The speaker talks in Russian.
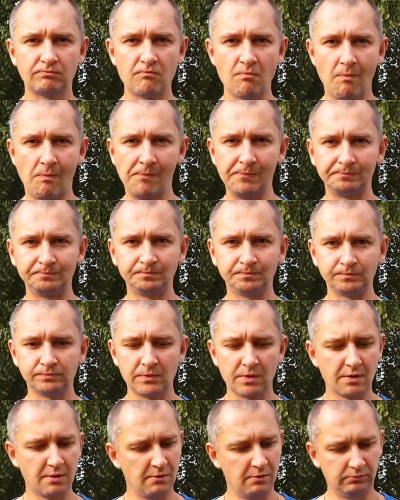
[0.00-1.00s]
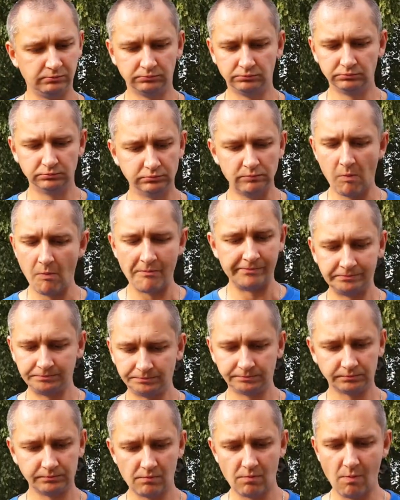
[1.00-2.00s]
Вообще нет э, разницы
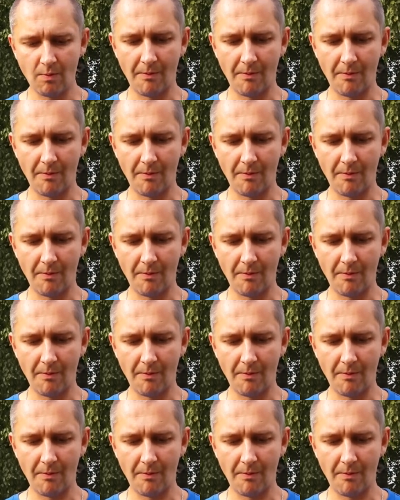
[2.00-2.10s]
тоже.